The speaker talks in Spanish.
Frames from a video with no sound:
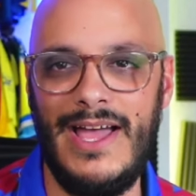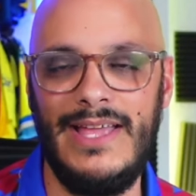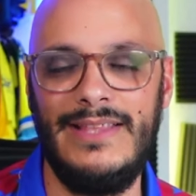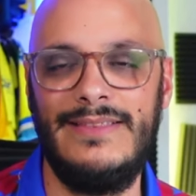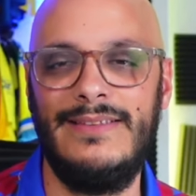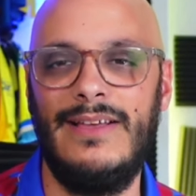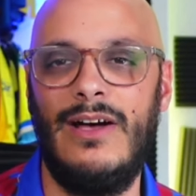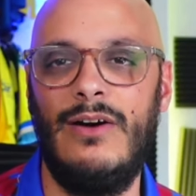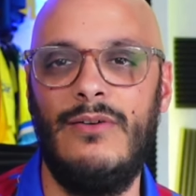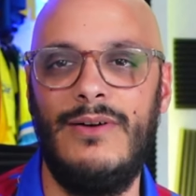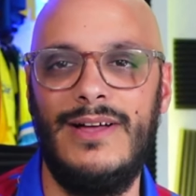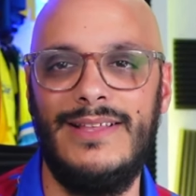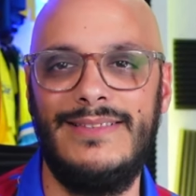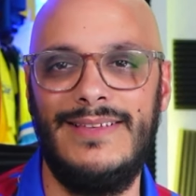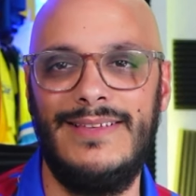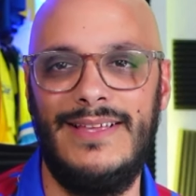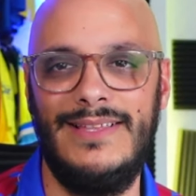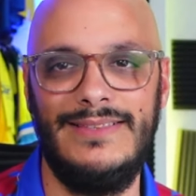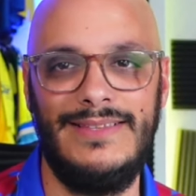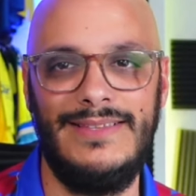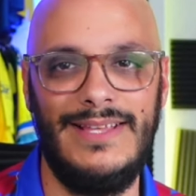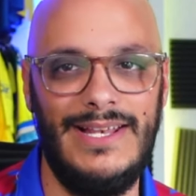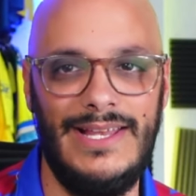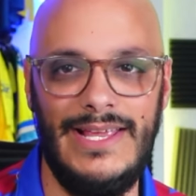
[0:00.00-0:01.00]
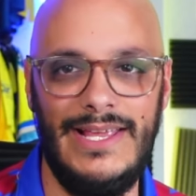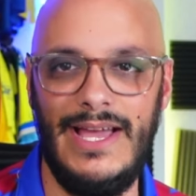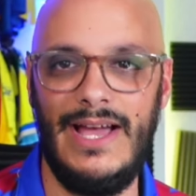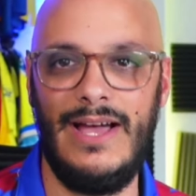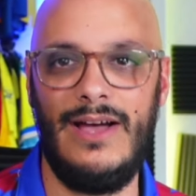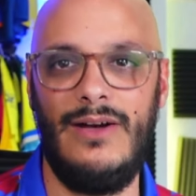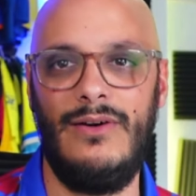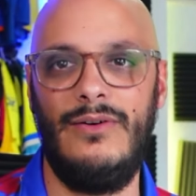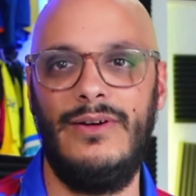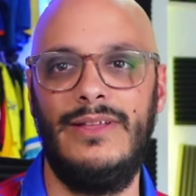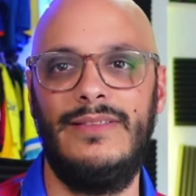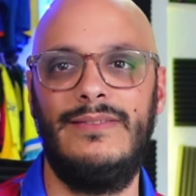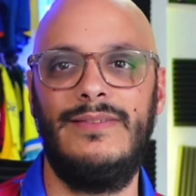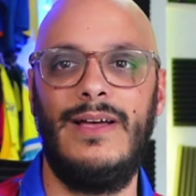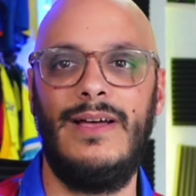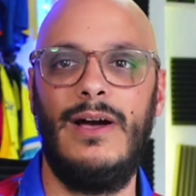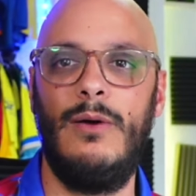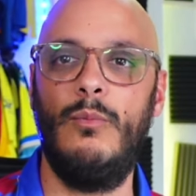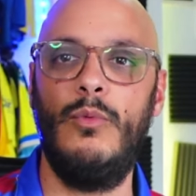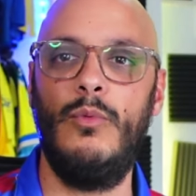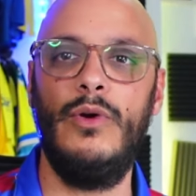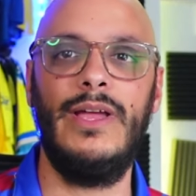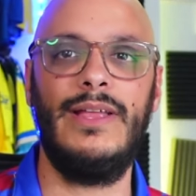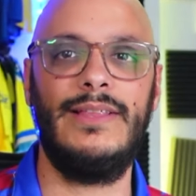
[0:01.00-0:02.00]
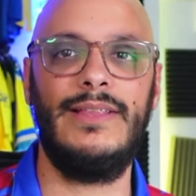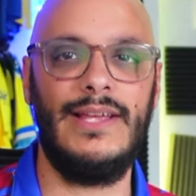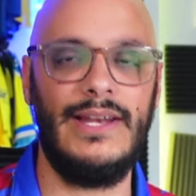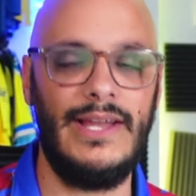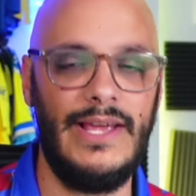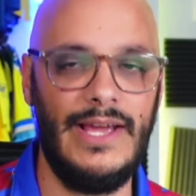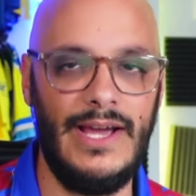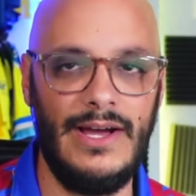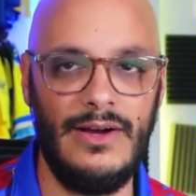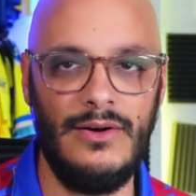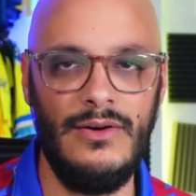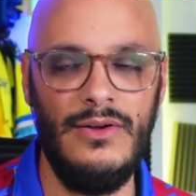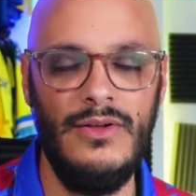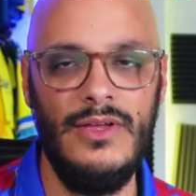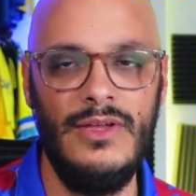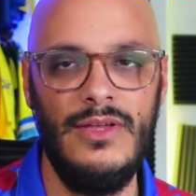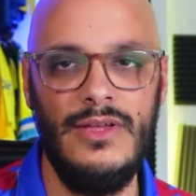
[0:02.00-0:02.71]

He estado bastante liado, he estado muy atareado.